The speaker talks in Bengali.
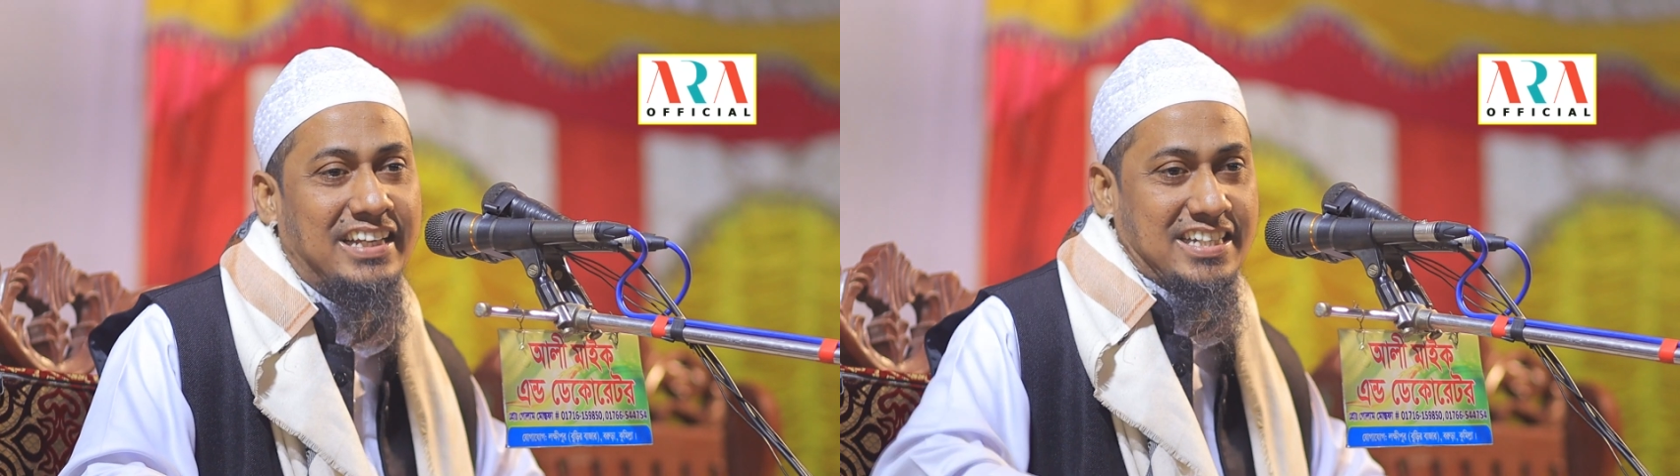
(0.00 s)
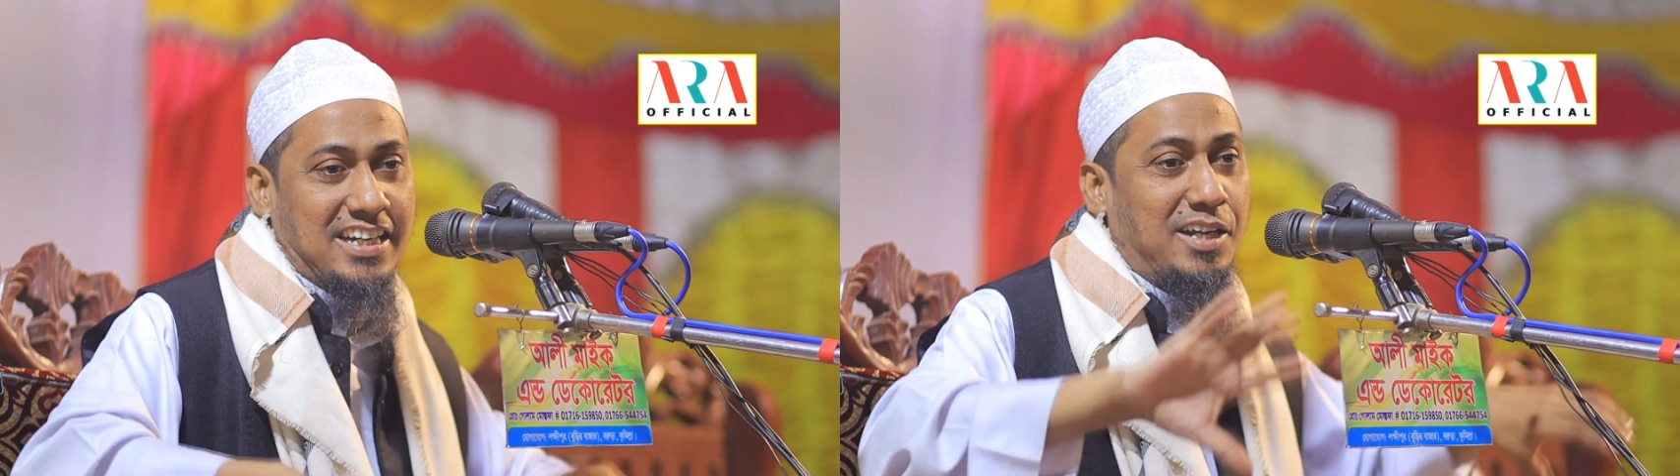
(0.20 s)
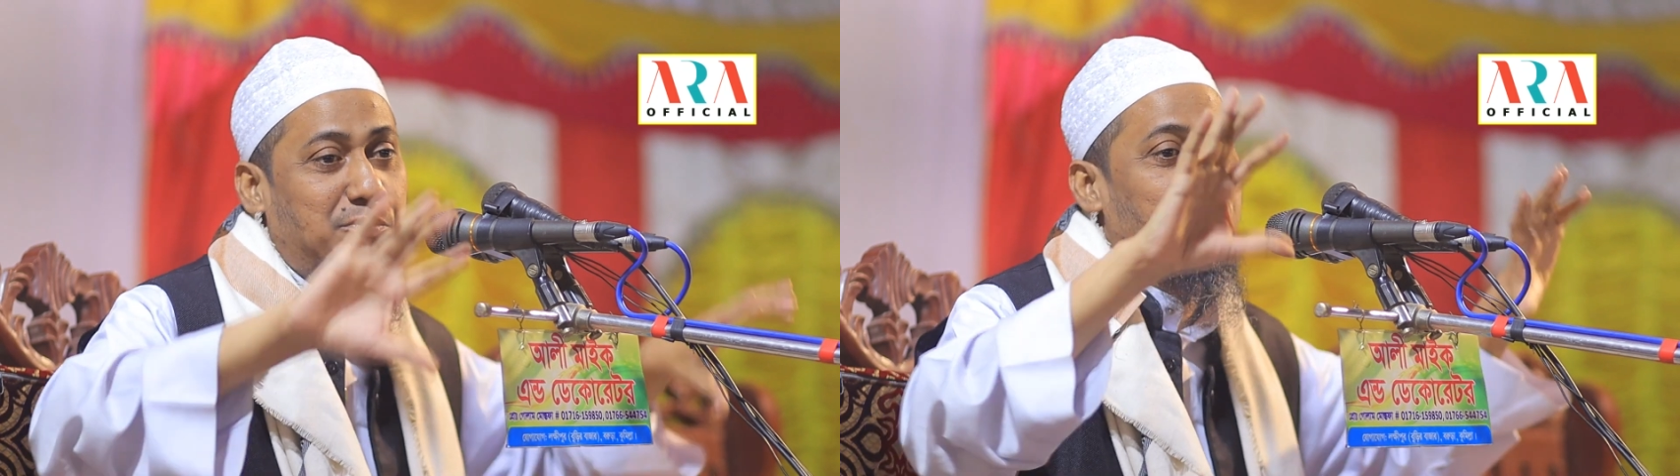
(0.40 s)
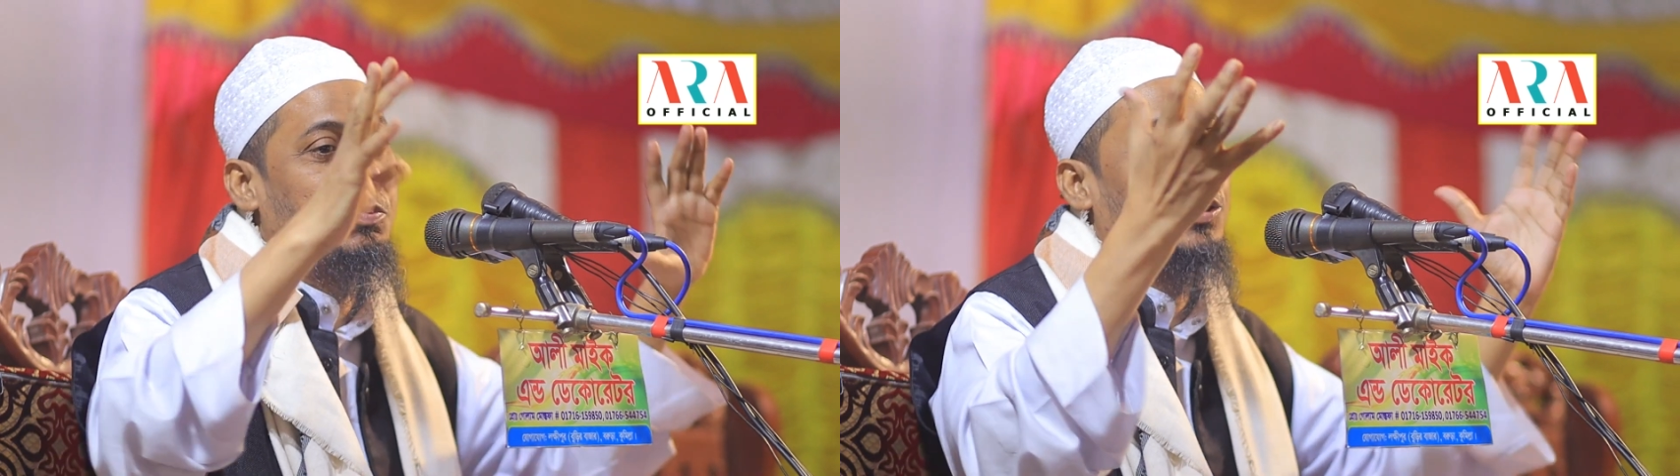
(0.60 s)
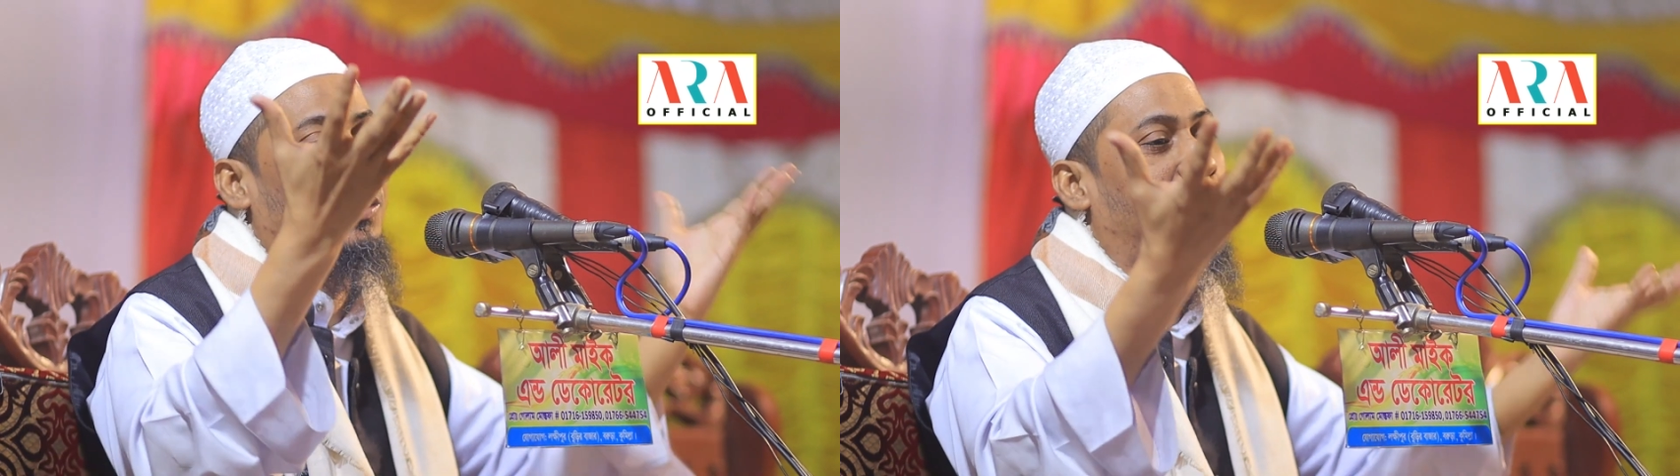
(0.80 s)
এটার নাম
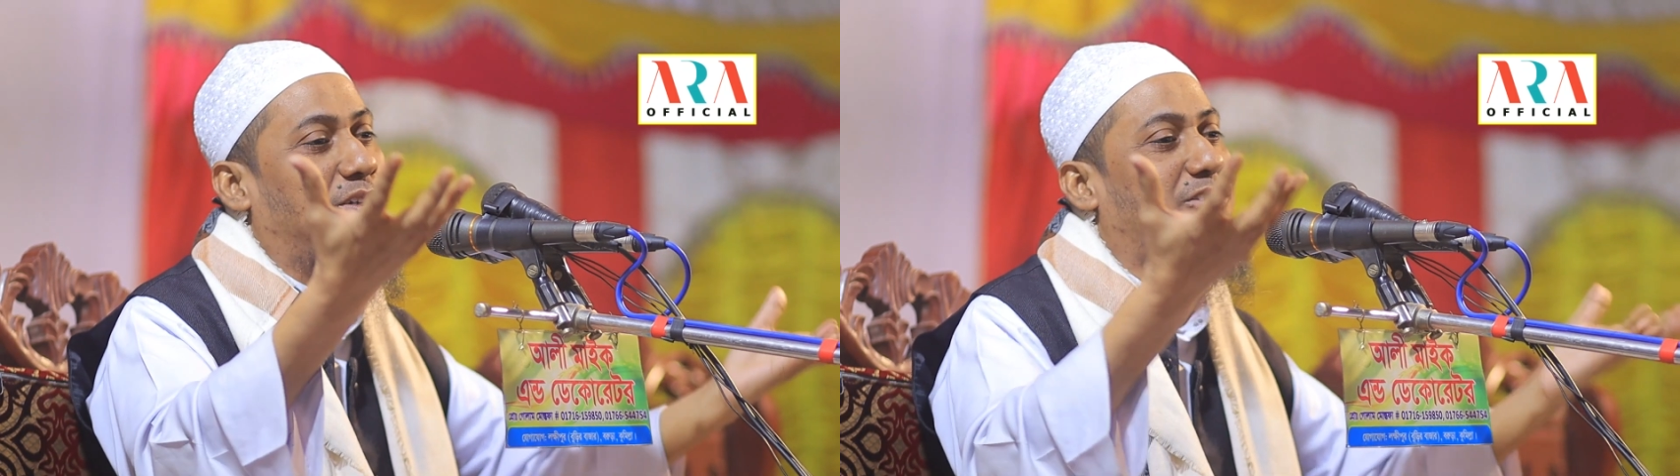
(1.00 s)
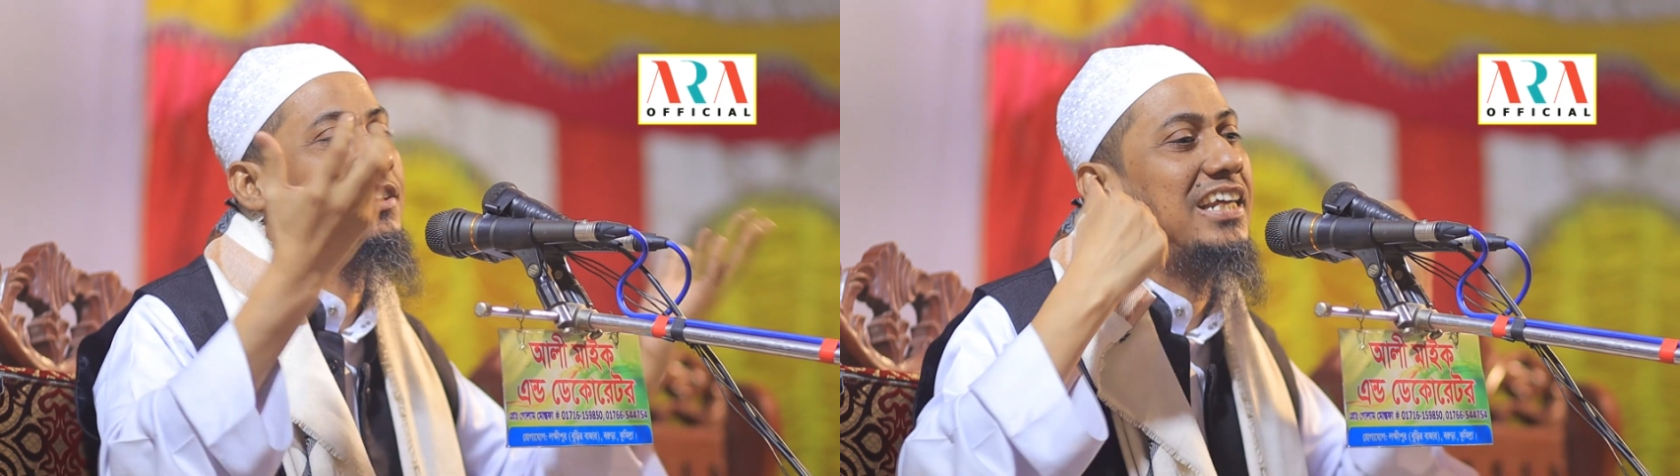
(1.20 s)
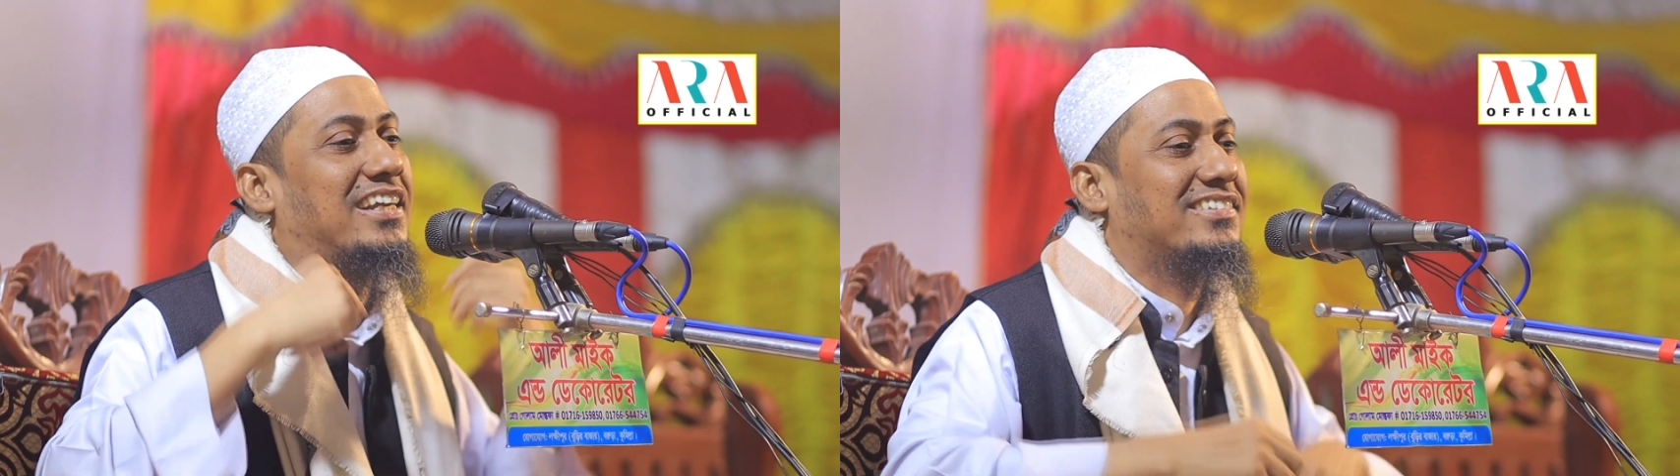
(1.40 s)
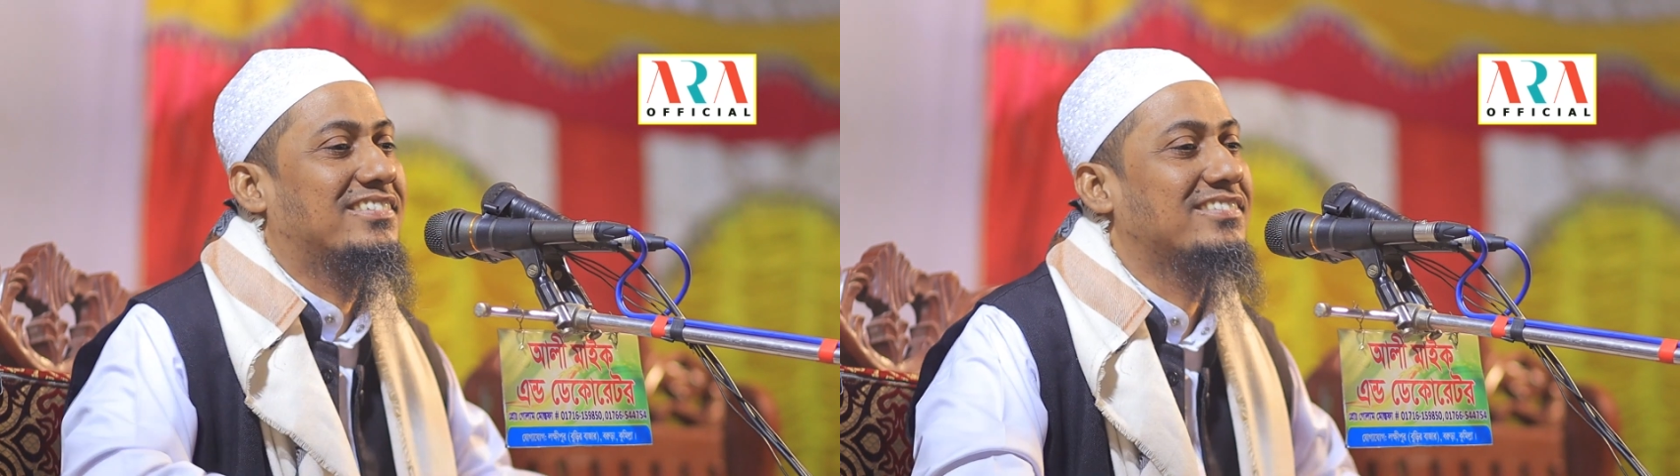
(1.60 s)
উদ্বোধনী অনুষ্ঠান